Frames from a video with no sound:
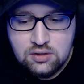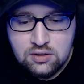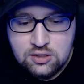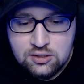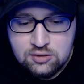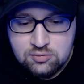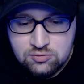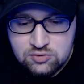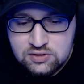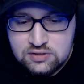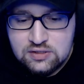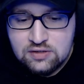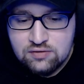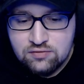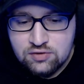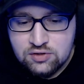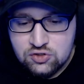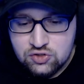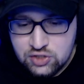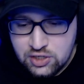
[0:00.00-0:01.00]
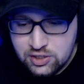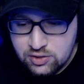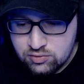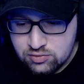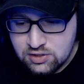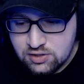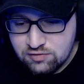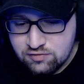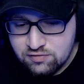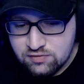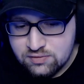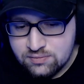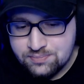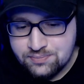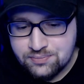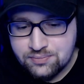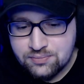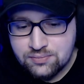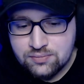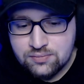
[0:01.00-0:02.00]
Ich muss jetzt einfach Entscheidungen treffen.